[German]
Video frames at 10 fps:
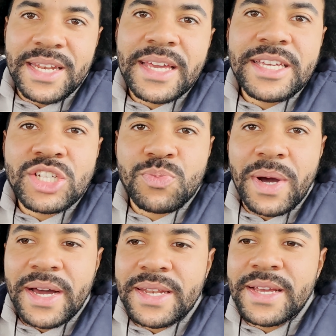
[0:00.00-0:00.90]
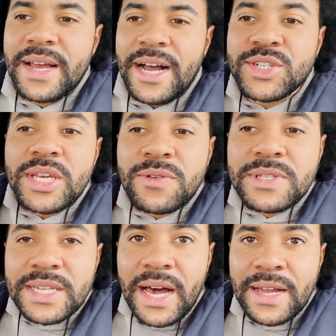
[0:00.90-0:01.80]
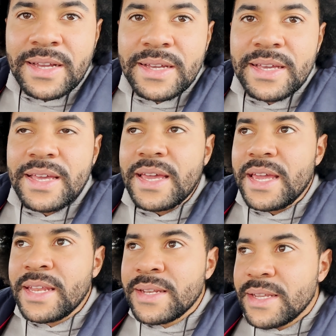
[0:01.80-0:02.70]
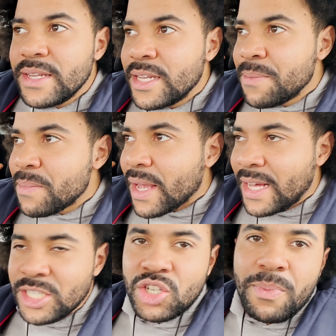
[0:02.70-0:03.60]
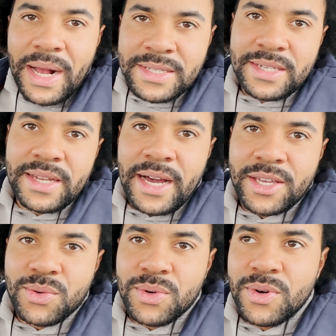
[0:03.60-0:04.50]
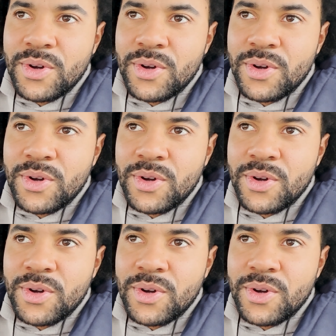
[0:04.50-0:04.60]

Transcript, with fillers: Energie sparen. Also ich würde sagen, in einem ganz normalen Szenario,